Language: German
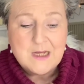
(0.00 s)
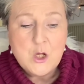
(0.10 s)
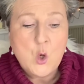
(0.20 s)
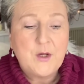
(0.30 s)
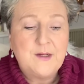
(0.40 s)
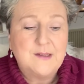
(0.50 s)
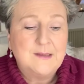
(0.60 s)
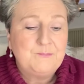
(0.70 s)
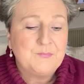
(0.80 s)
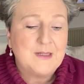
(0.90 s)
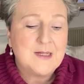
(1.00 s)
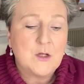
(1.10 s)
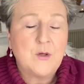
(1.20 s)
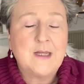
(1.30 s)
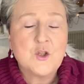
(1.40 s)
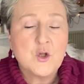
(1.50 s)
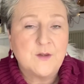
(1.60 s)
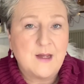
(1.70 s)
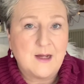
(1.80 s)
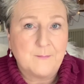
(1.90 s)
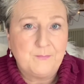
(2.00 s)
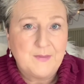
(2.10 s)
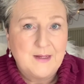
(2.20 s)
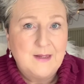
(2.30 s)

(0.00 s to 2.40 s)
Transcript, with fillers: Leute, ich kann euch jetzt schon sagen,